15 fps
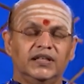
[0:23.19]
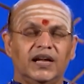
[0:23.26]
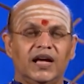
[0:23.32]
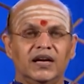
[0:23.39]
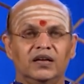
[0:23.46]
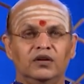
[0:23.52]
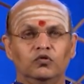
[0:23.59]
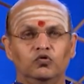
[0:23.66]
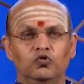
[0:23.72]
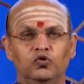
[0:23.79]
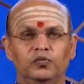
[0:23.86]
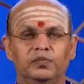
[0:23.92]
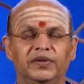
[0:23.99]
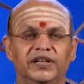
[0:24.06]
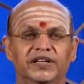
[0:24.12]
நாங்கள்
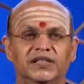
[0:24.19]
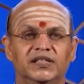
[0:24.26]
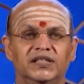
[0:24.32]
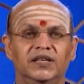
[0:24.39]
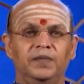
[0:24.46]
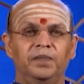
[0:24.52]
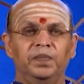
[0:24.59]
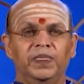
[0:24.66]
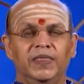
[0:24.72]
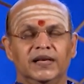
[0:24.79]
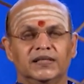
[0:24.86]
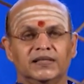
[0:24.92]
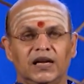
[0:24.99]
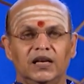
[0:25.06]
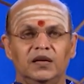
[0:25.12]
குரு பயிற்சி
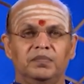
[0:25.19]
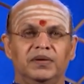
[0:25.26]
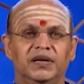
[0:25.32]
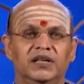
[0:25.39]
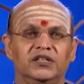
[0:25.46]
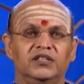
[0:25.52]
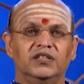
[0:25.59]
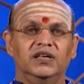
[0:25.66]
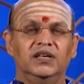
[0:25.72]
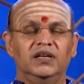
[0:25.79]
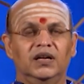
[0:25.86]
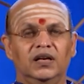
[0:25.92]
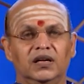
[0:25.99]
சனி பயிற்சி